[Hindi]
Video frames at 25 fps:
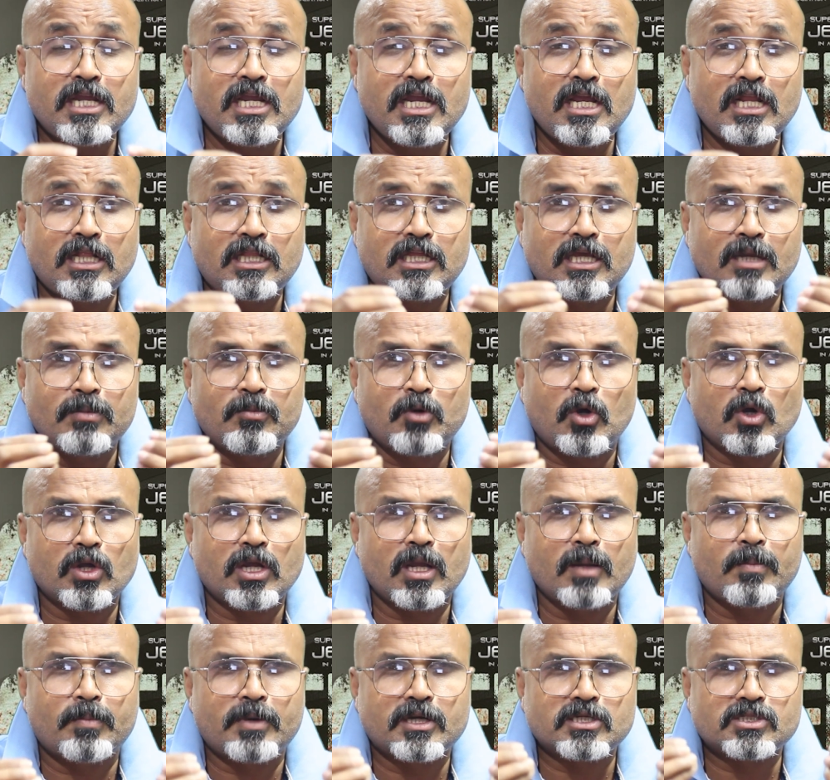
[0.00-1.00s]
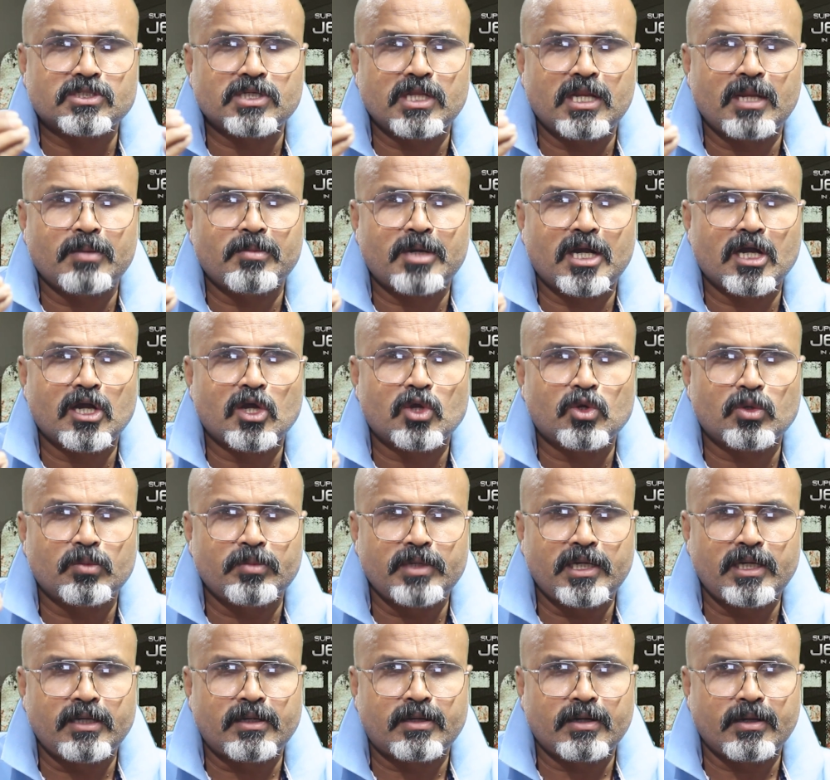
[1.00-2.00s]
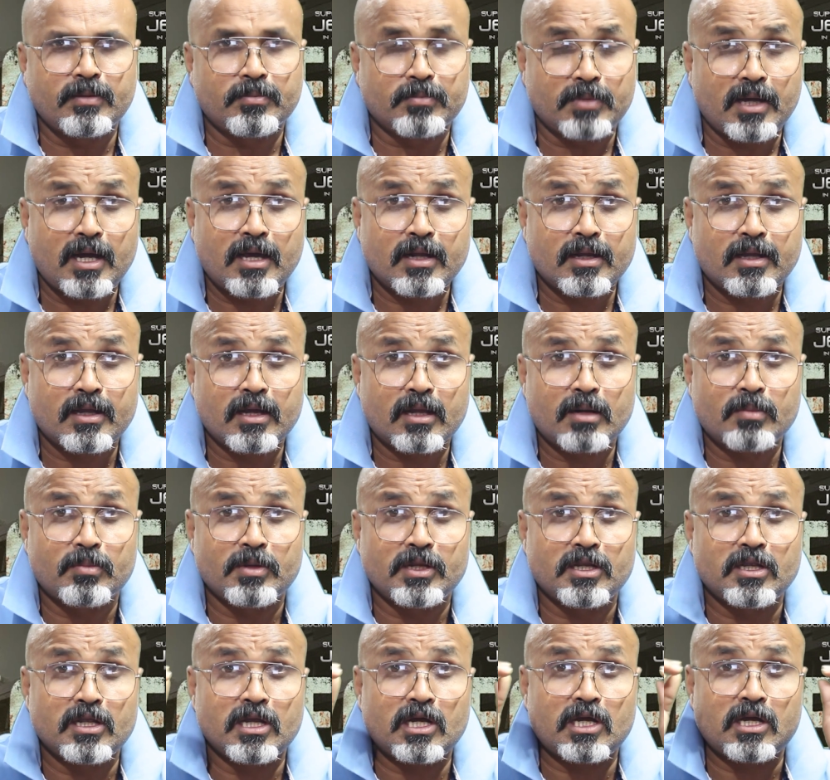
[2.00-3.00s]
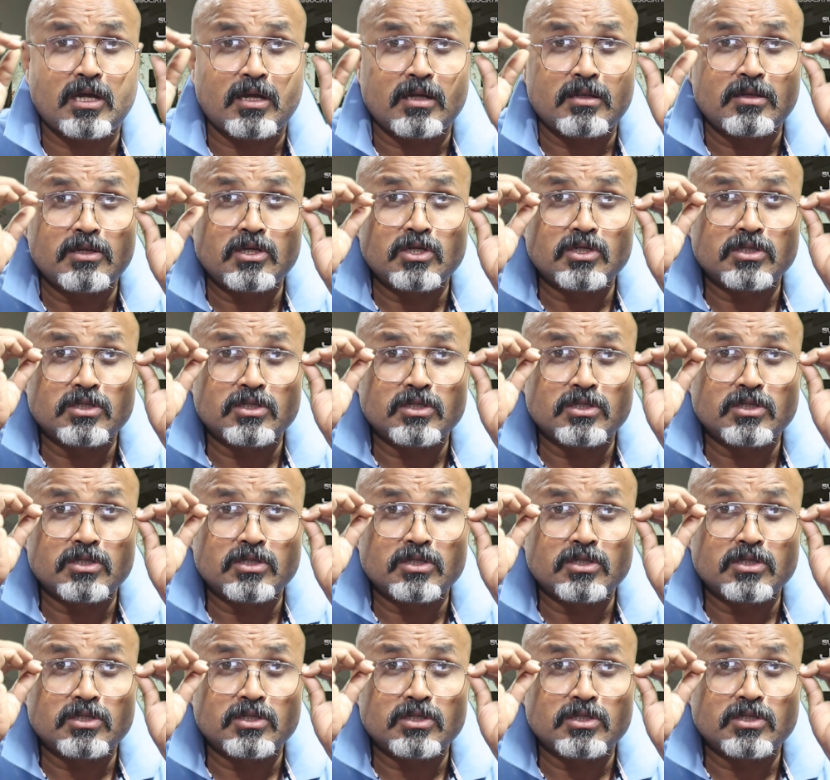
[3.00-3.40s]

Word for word: ईद के मौके पर सिनेमा घरों में एंट्री मारकर भैया